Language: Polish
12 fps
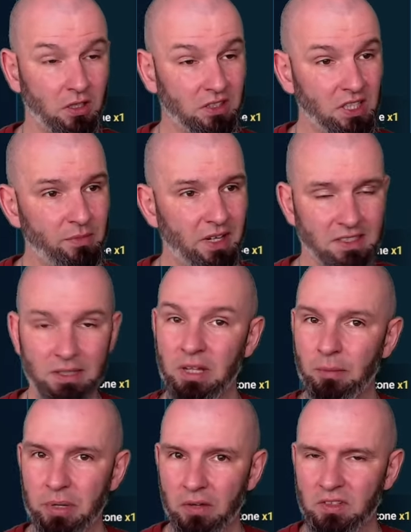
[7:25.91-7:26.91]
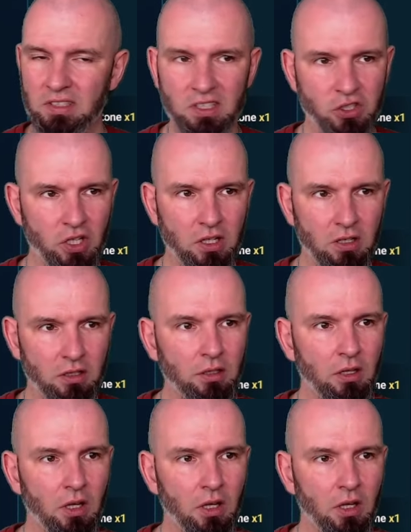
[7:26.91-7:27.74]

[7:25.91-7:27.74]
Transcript: Tym razem naprawdę zaszaleli,